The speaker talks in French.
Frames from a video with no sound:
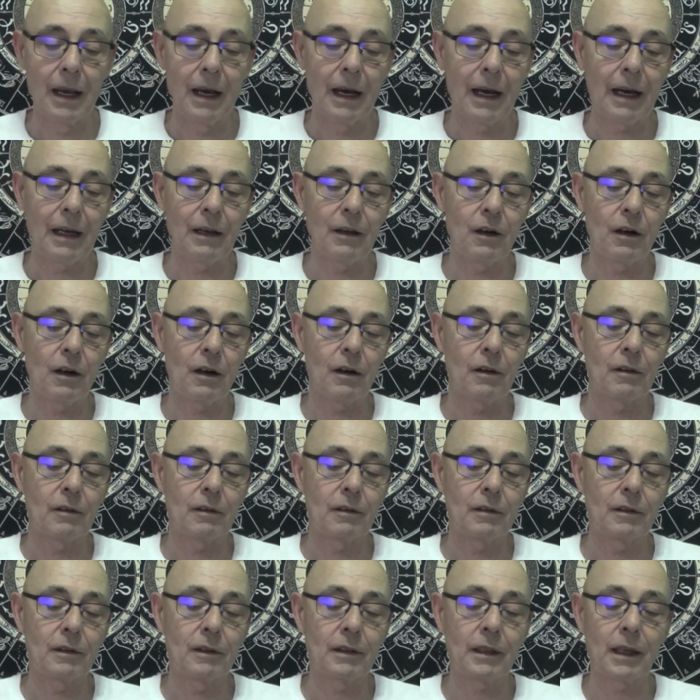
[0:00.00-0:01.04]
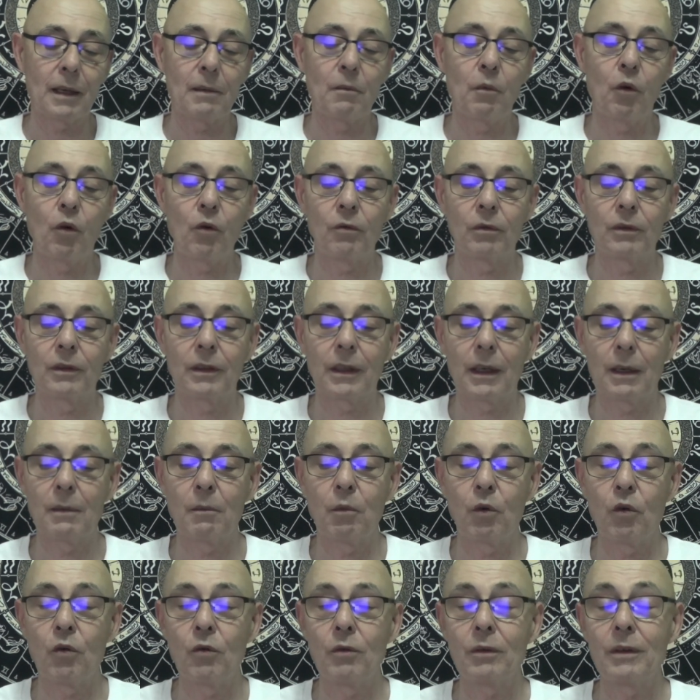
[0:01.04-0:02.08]
Alors, très bon, très
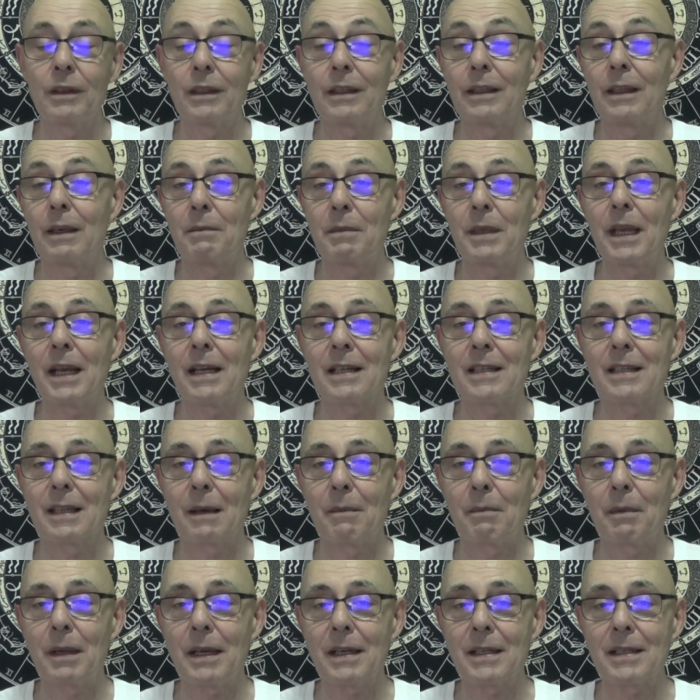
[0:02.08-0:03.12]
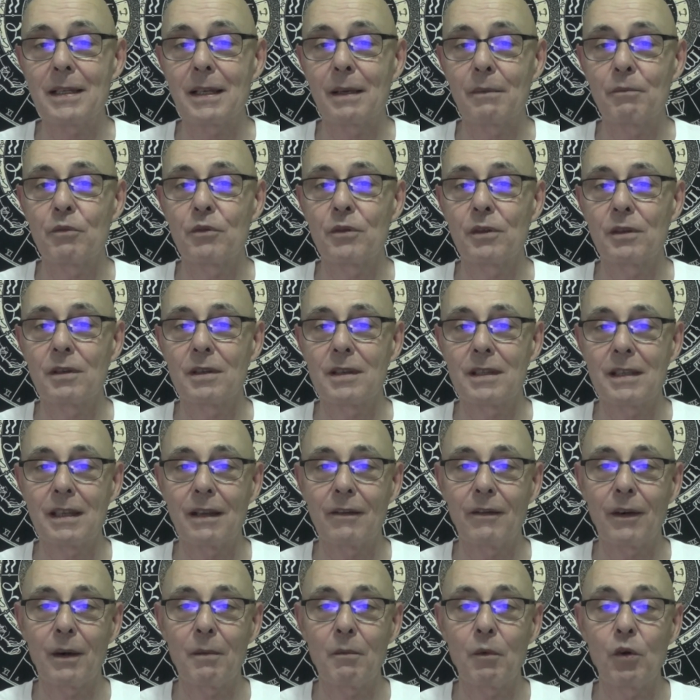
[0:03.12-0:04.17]
bon, il y est bien à sa place, hein, puisque c'est
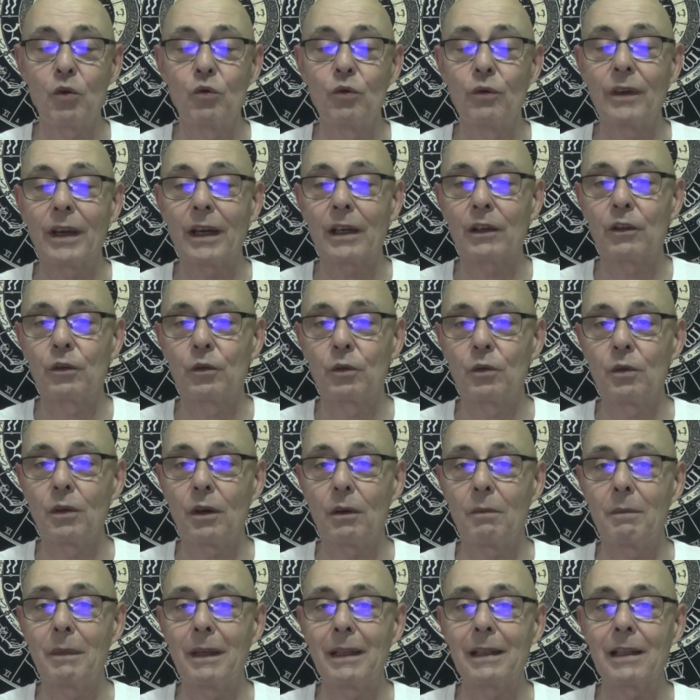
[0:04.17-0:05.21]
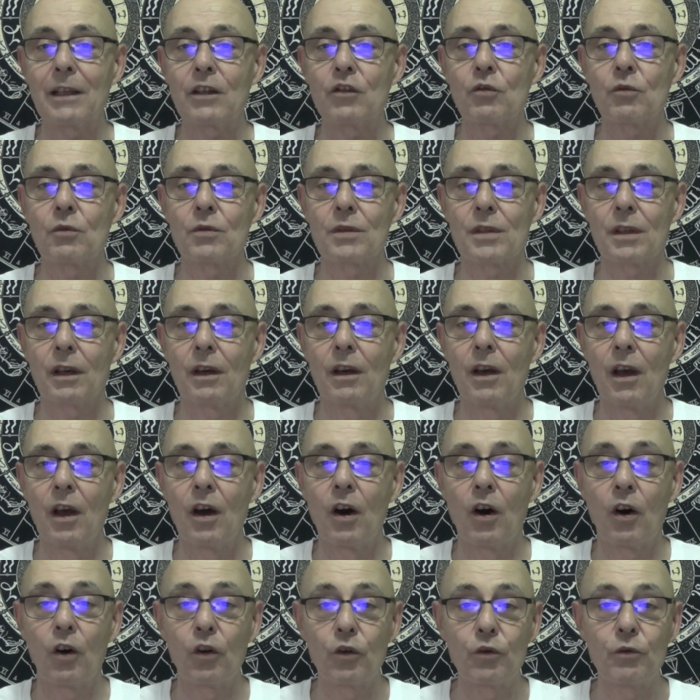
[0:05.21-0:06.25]
vraiment l'ouverture, mettre les choses
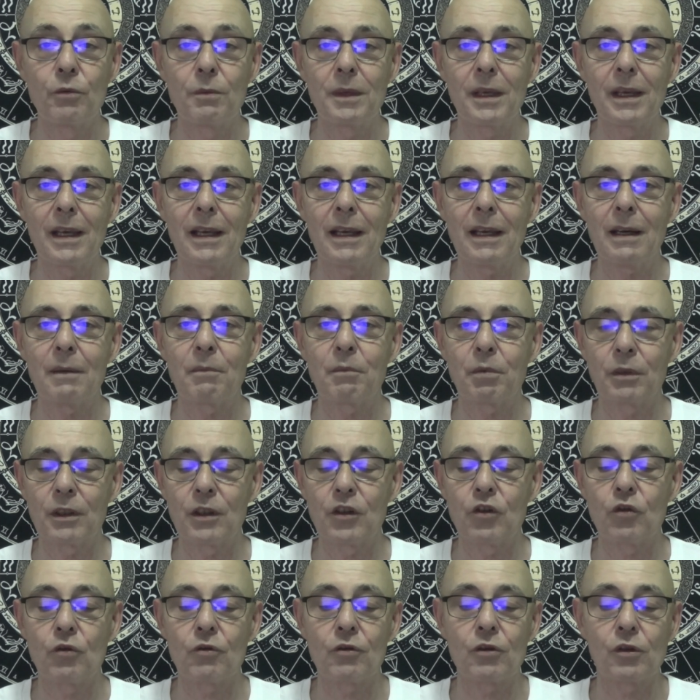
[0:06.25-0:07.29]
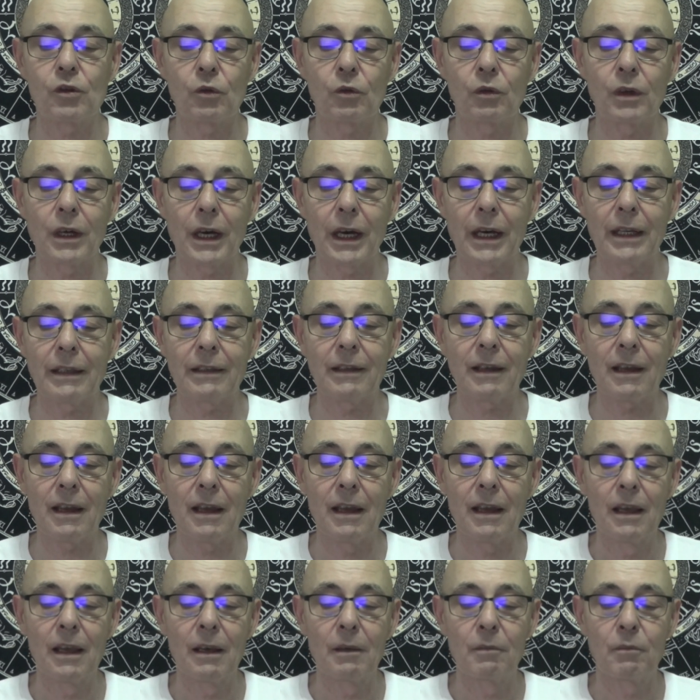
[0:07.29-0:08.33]
en lumière pour des choses concrètes,
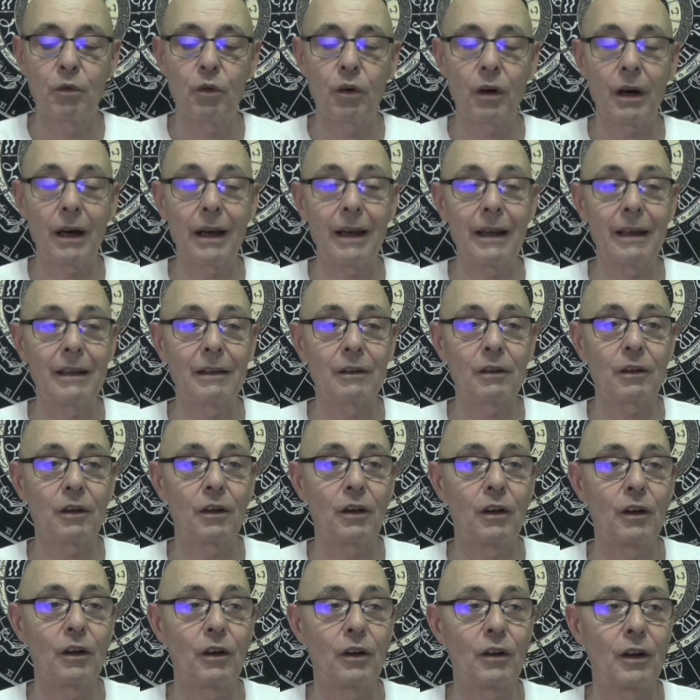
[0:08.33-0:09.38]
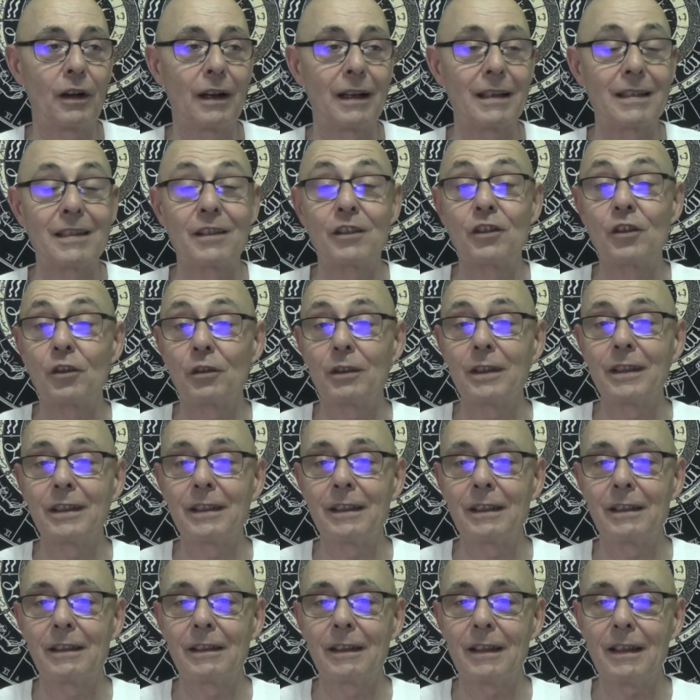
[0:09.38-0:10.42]
pour être euh, dans la
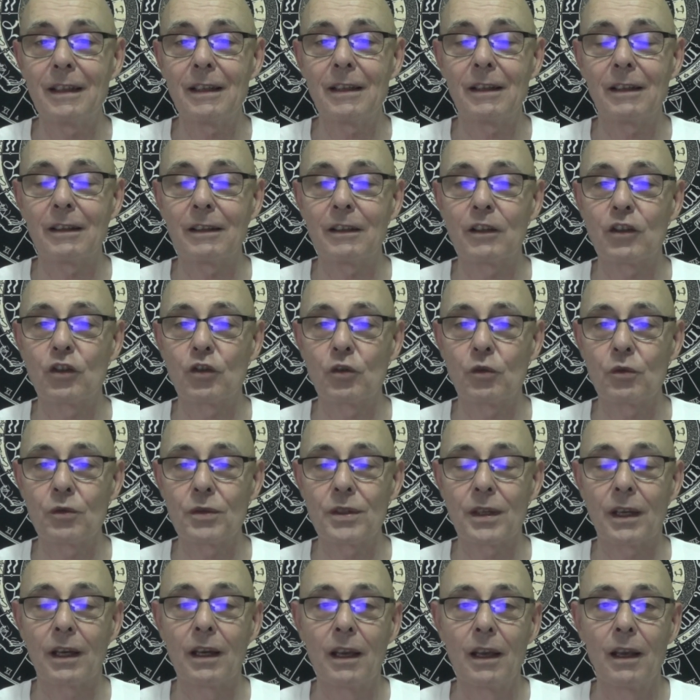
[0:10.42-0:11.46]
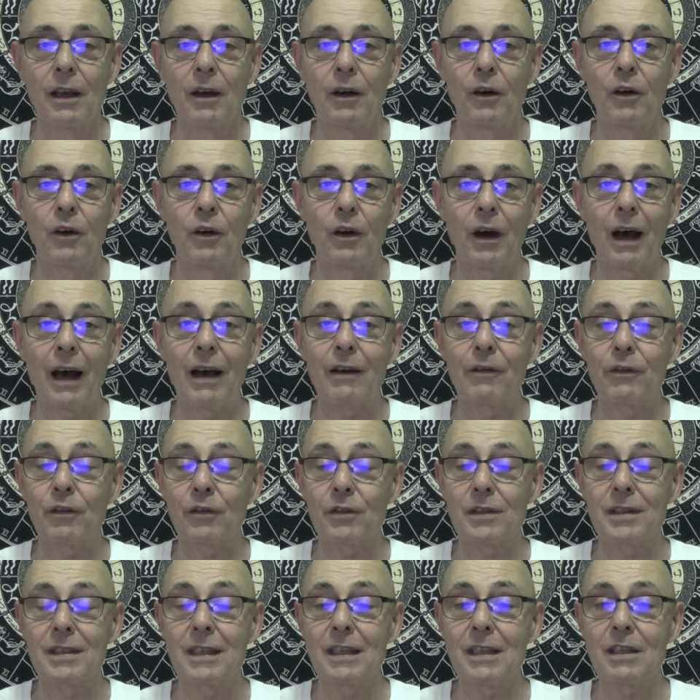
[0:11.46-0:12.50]
solidité hein, des choses, euh,
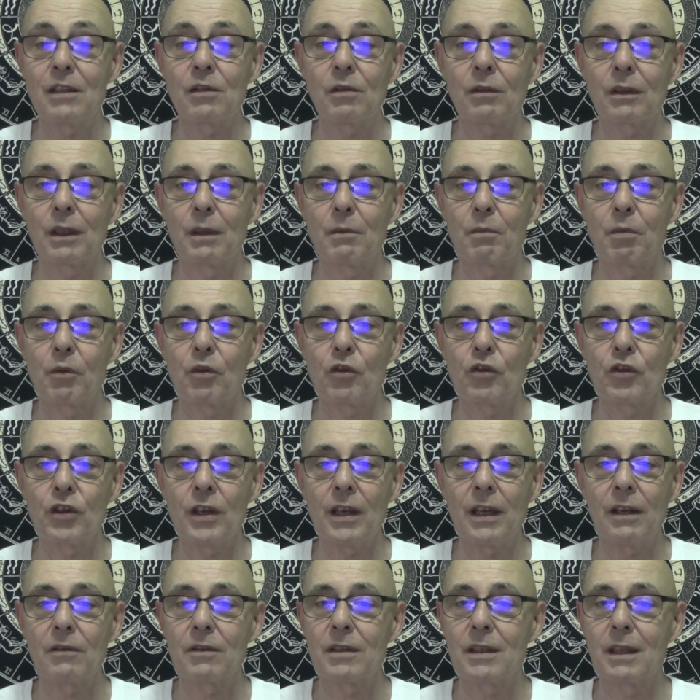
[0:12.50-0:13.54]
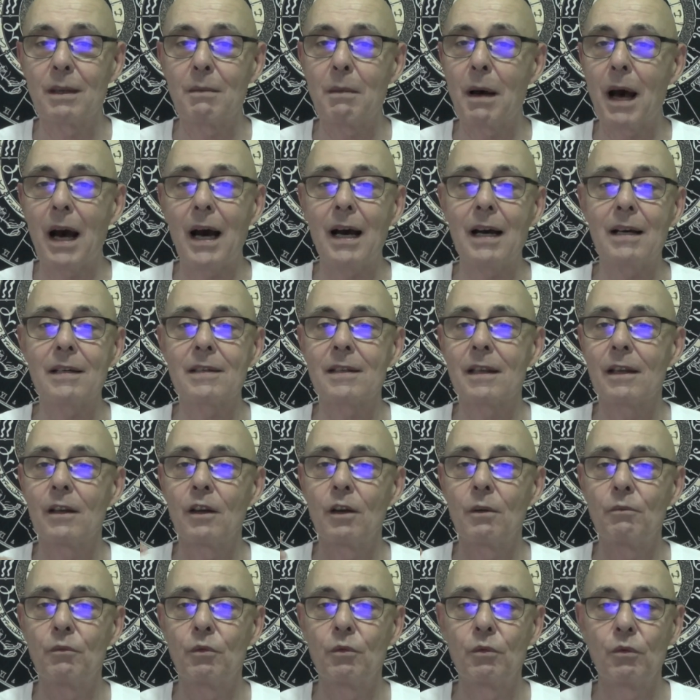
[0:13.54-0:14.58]
avancer sur des projets, on se débarrasse,
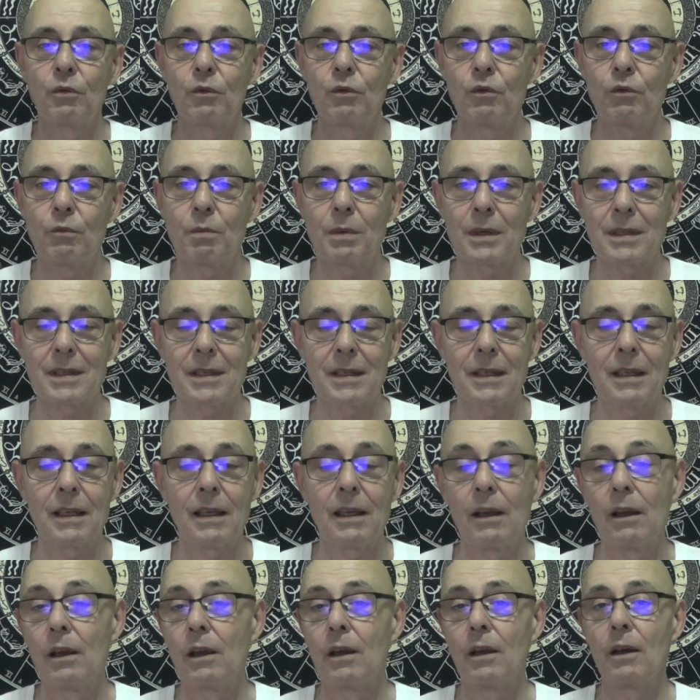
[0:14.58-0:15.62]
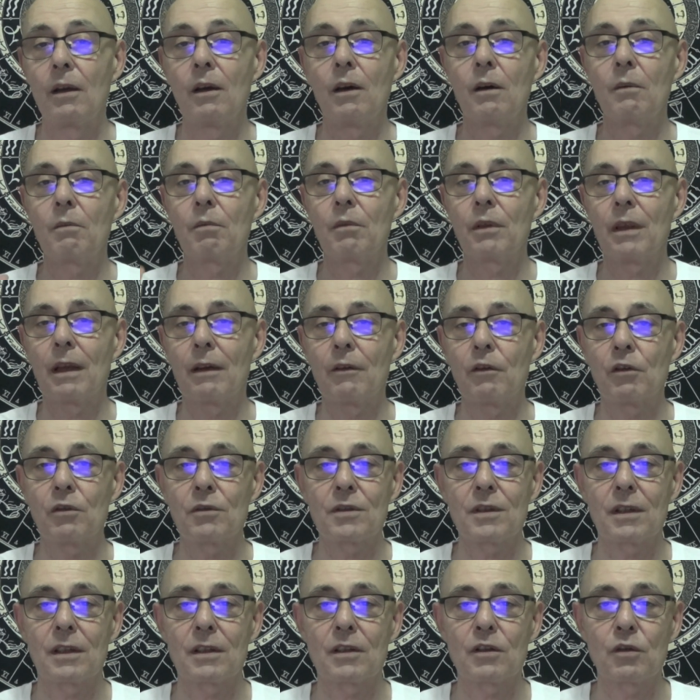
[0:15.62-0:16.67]
du, passé et hop, on
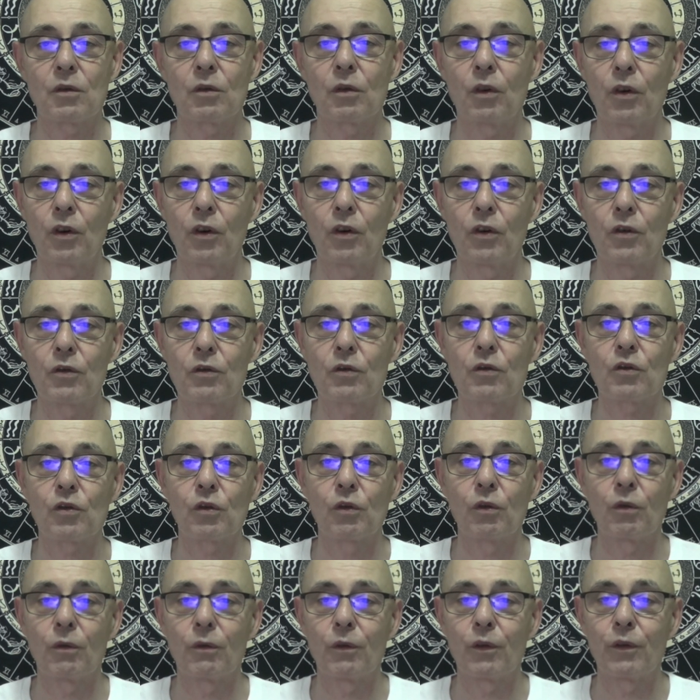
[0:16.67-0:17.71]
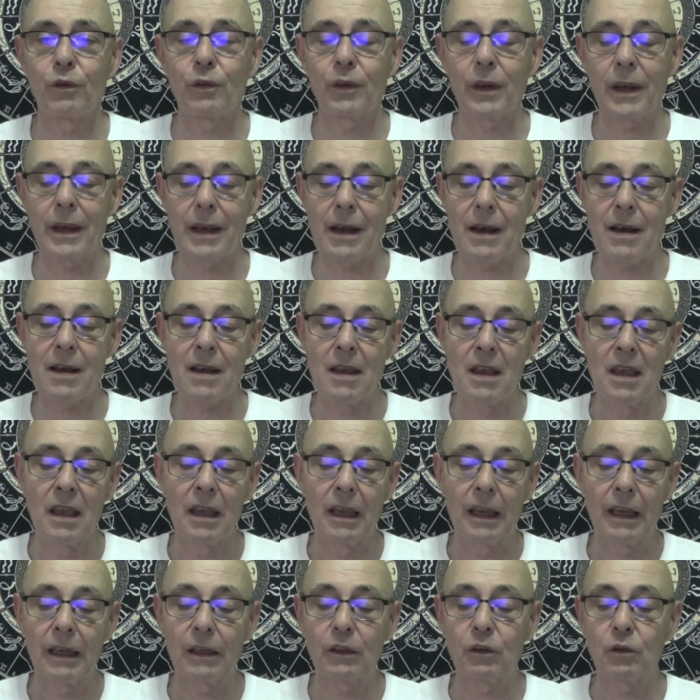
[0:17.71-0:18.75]
avance hein, sur, euh, sur ce que l'on veut faire.
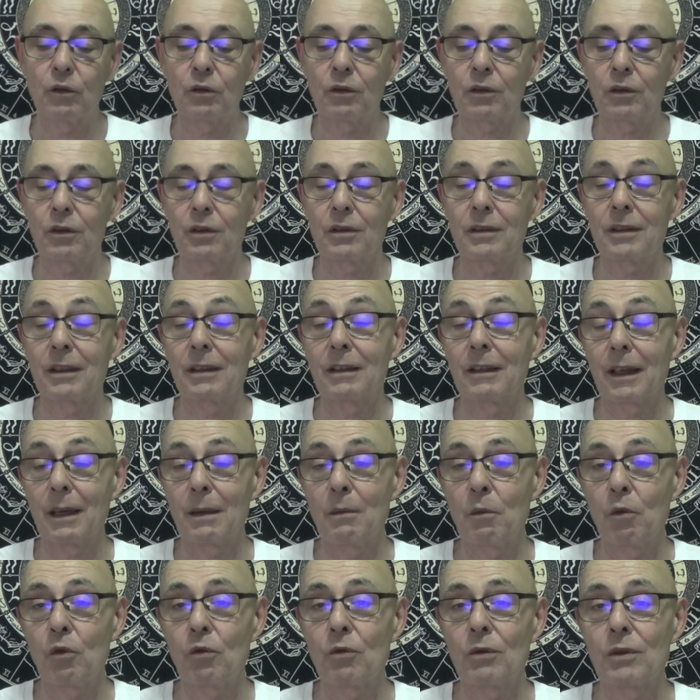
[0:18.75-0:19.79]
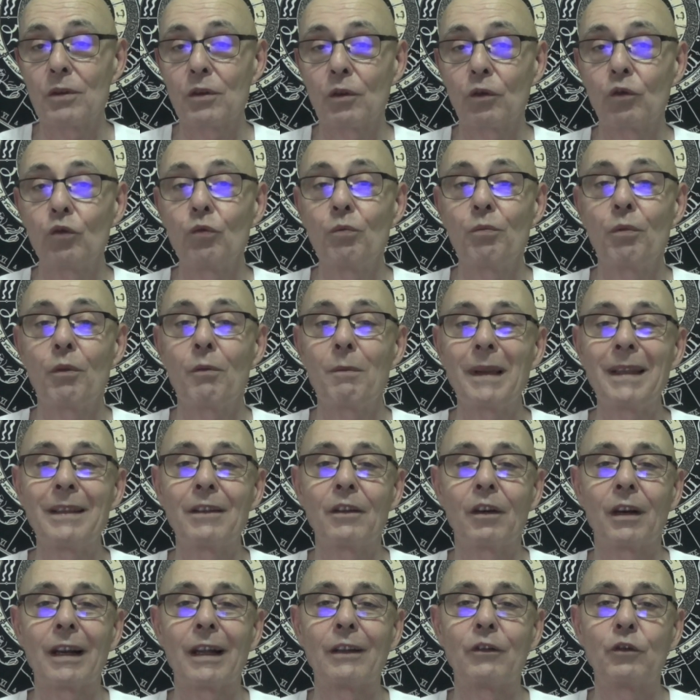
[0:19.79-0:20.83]
Et donc c'est très bon, et surtout pour mettre
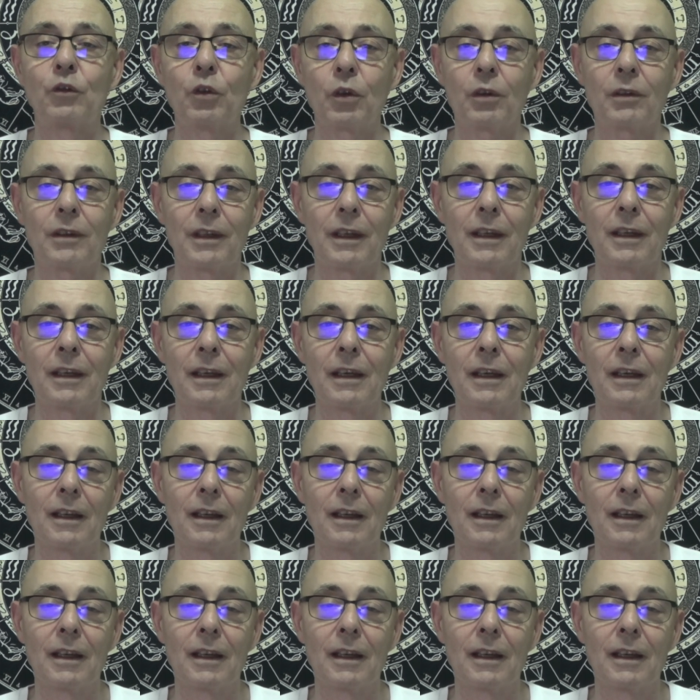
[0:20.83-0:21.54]
dans la dureté,